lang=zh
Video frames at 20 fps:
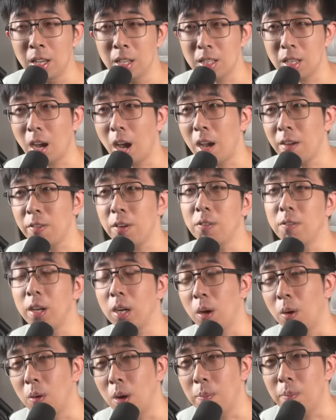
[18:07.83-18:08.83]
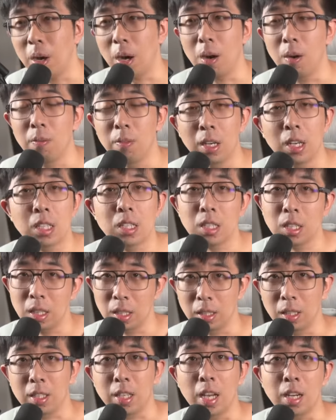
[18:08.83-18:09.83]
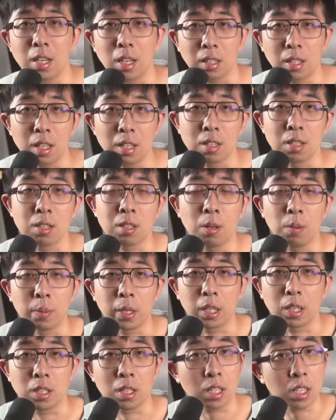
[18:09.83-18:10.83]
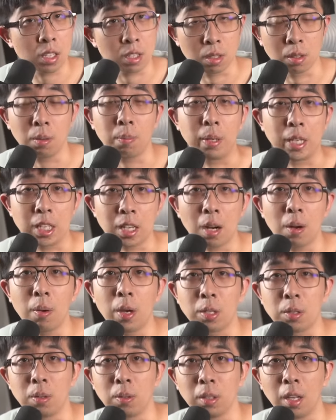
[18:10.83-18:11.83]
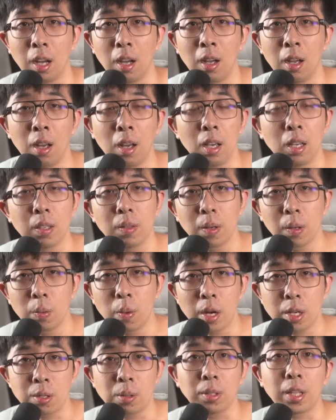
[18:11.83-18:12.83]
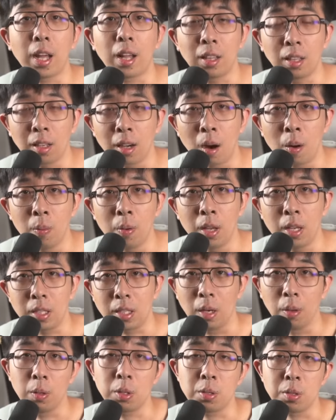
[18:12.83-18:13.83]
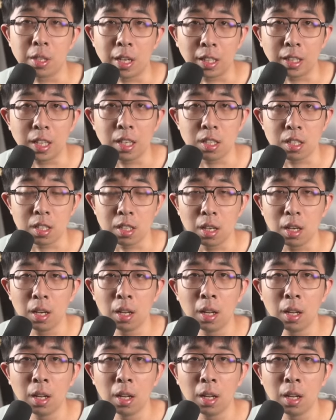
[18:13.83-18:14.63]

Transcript: 像 iPhone 为了环保，为了尽可能延长电池寿命，是一直都没上快充的，因为快充带来的高温也会损伤电池。